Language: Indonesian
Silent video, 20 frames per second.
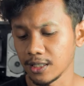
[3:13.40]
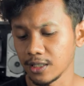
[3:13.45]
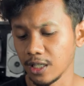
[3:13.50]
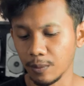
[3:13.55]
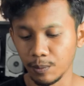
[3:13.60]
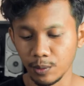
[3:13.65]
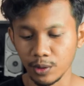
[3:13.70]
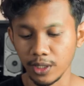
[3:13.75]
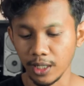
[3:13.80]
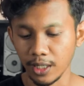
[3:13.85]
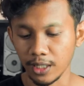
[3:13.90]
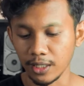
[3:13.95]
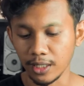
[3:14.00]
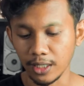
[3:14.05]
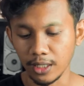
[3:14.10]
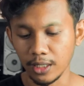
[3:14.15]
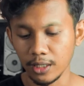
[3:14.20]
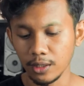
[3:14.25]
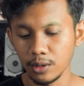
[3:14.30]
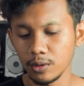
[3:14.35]
yang saya punya
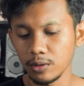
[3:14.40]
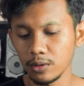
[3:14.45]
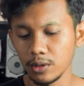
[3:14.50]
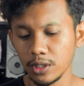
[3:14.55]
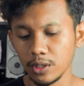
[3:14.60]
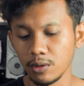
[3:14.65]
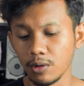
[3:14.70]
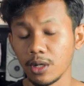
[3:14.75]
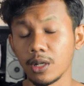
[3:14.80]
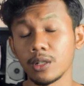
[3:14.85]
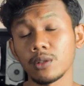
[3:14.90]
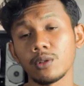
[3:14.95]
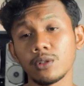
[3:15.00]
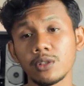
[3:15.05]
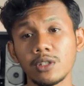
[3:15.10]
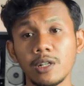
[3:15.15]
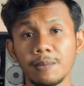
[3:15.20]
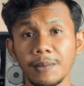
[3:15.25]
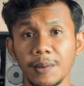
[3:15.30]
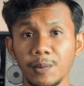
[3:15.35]
ini itu di
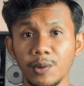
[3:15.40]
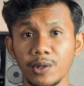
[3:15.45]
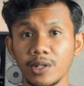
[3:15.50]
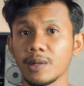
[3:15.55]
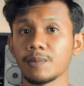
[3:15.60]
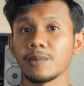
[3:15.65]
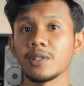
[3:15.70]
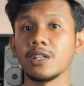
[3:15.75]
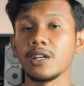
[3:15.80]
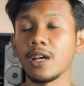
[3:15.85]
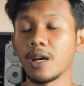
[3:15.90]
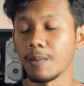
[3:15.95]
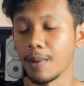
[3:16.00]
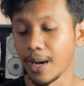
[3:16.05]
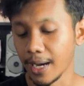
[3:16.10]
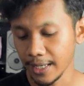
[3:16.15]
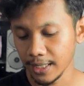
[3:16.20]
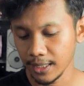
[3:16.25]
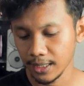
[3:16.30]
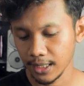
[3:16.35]
256 GB
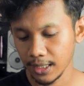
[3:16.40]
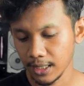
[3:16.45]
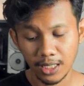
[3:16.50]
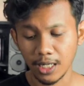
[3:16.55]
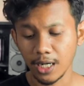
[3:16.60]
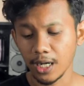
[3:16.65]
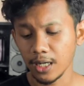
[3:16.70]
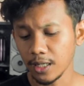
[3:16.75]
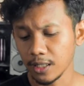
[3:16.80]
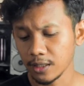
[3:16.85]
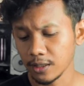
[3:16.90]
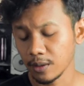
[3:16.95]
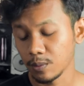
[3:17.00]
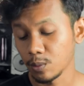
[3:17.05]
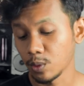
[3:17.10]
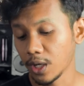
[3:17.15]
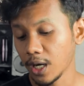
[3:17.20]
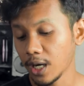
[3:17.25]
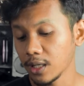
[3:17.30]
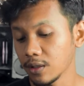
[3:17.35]
dengan
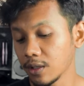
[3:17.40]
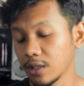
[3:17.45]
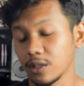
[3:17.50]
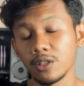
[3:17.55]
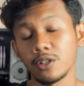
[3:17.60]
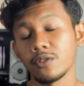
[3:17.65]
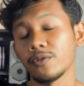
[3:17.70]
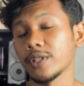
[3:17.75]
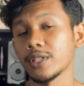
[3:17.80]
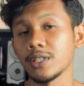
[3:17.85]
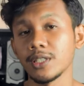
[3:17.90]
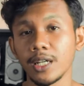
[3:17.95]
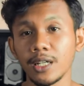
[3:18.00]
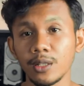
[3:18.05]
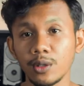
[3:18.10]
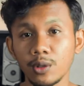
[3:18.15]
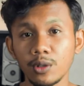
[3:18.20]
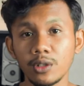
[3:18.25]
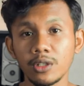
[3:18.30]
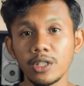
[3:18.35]
antarmuka atau interface-nya
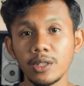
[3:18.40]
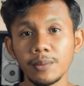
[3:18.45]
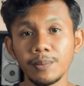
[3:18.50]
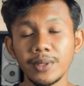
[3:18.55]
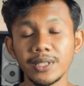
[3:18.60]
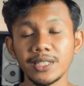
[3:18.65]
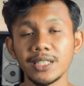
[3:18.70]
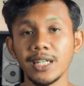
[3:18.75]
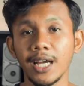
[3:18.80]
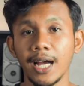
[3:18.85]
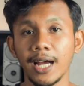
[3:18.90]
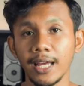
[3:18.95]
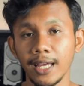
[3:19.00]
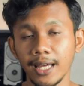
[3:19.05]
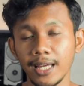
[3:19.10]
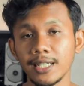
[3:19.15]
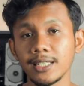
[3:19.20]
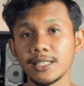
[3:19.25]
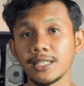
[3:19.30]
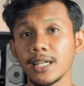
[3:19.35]
itu di
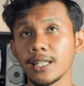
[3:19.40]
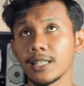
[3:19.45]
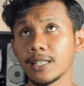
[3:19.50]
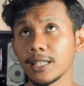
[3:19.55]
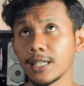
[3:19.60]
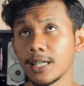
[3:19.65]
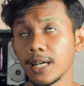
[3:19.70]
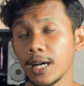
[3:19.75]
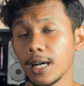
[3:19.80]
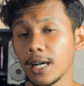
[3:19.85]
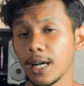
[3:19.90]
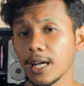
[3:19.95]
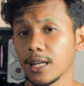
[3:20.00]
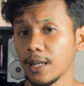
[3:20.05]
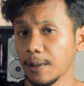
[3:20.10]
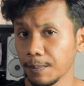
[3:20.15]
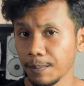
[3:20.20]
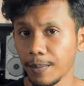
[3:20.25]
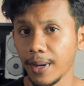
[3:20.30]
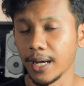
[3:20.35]
PCIe Gen 3 x 4
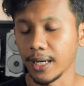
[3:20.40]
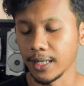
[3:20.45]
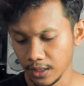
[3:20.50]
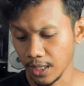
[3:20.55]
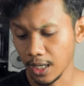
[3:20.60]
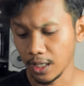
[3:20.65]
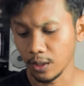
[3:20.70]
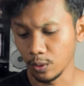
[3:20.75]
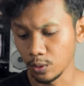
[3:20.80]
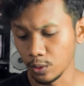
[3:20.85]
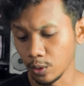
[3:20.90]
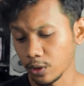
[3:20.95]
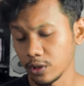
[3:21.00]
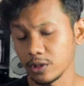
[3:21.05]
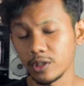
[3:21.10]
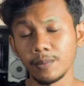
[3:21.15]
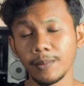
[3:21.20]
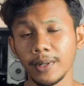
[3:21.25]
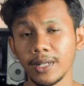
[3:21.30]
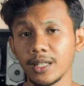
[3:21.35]
dan untuk
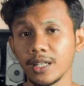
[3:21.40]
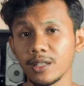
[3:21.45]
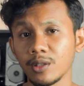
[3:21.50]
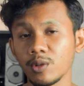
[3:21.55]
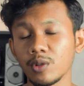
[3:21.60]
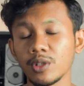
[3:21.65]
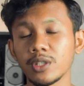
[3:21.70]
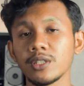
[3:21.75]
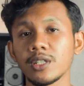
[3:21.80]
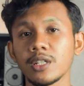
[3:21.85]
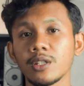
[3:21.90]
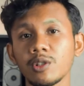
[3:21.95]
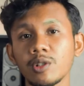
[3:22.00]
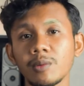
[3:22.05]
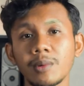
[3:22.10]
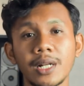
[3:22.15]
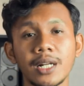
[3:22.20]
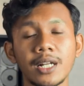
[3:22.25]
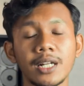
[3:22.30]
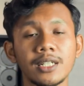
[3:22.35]
kecepatan tulisnya itu
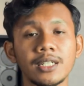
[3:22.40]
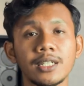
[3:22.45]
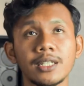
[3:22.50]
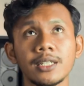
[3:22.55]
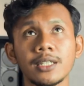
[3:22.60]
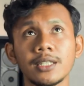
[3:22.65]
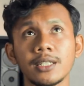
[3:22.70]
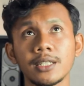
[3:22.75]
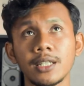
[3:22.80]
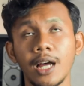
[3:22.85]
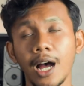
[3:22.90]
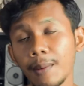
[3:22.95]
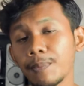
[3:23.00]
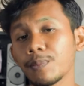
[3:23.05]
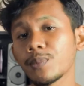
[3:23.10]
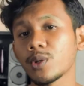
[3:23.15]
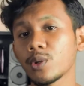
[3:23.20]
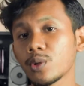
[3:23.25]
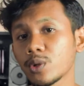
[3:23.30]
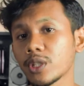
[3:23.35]
berada di
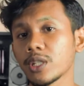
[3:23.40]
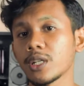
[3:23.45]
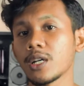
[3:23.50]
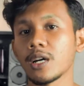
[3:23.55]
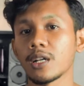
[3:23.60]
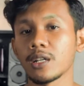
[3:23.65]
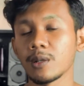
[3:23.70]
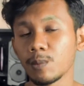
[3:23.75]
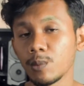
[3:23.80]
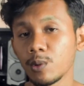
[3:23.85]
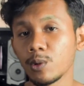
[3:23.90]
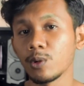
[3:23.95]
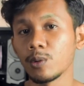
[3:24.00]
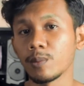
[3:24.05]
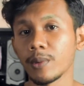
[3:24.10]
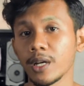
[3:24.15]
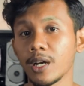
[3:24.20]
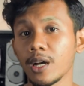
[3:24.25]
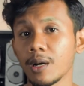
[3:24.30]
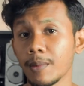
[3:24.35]
up to 3000
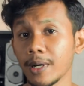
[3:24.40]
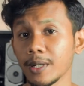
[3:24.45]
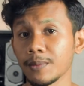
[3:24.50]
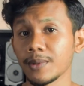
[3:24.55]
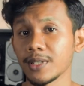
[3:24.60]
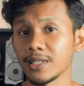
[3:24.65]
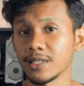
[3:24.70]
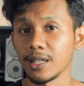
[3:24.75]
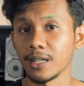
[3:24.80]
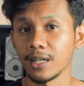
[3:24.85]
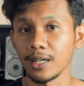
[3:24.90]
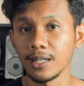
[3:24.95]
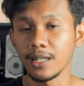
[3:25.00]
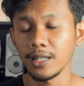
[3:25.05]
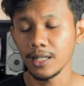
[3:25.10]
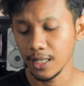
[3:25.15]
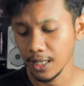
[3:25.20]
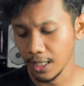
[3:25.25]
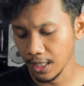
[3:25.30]
MB per second